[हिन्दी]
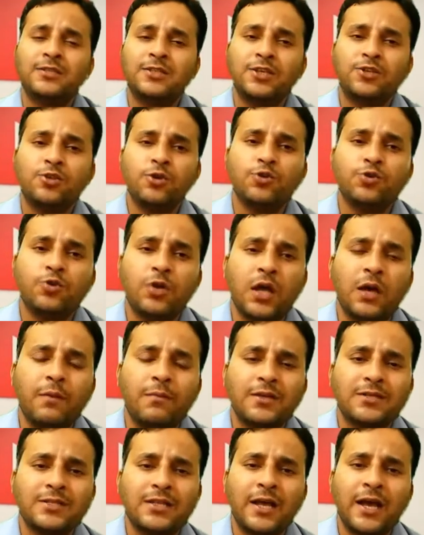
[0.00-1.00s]
से जो जुड़ा
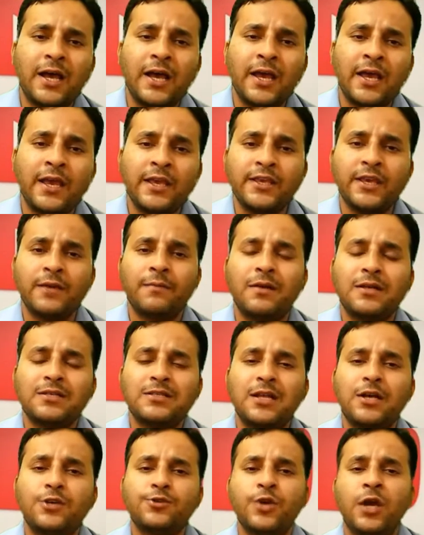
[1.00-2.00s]
मसला है ये
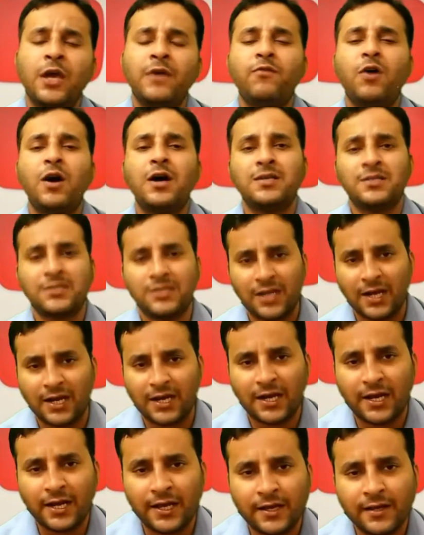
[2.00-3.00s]
मसला जो है वो आस्था
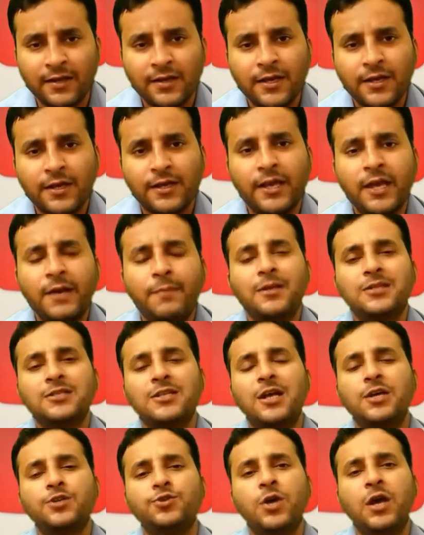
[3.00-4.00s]
का है ये
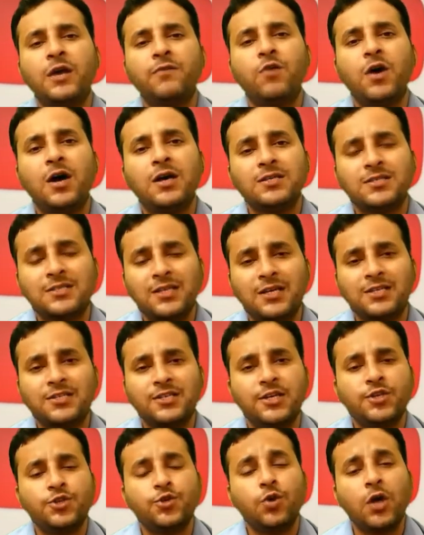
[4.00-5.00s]
मसला जो है वो आस्था
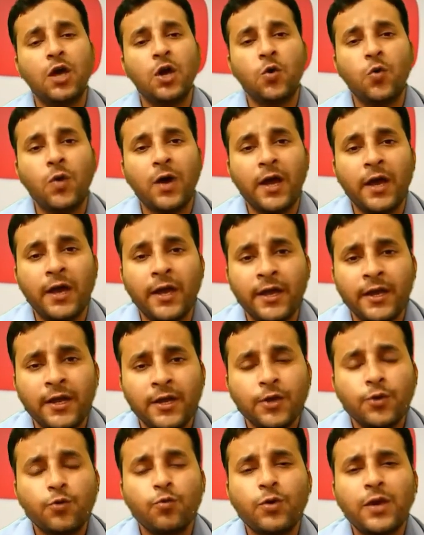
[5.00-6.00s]
से जुड़ा हुआ है
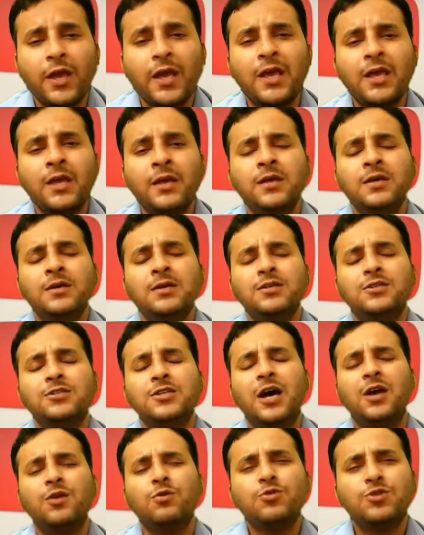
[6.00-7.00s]
क्योंकि
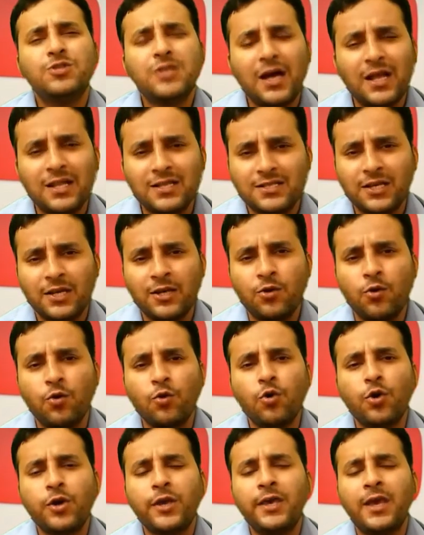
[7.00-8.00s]
सालों साल से
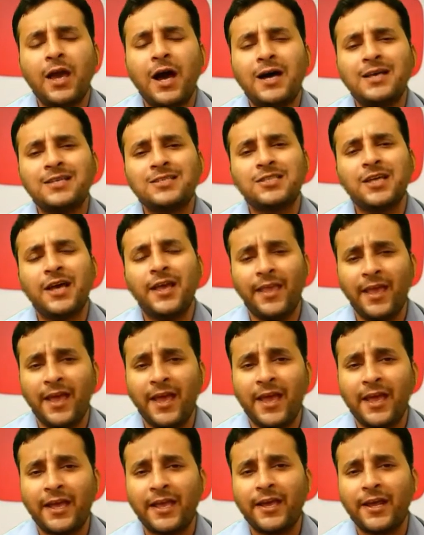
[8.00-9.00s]
लोगों की आस्था
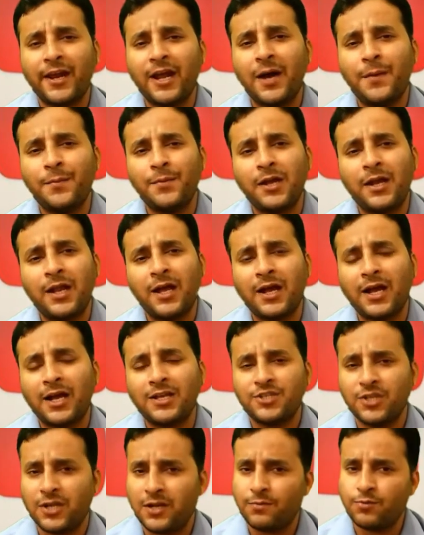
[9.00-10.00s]
यह है कि रामलला का
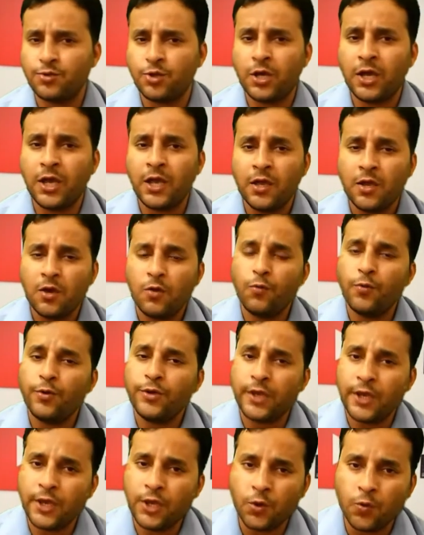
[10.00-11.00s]
जन्म जो है वो
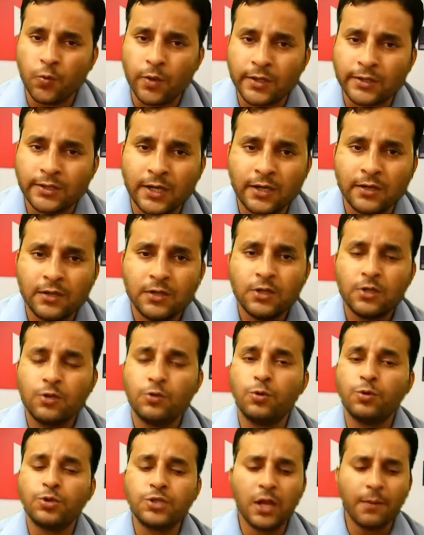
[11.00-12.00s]
यहीं हुआ था
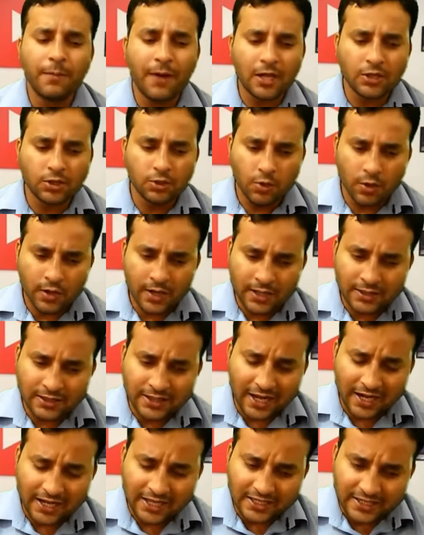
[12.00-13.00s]
दूसरी बात उन्होंने
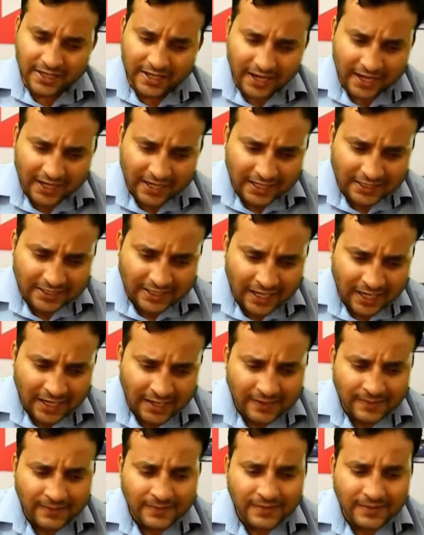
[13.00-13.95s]
तर्क ये रखा था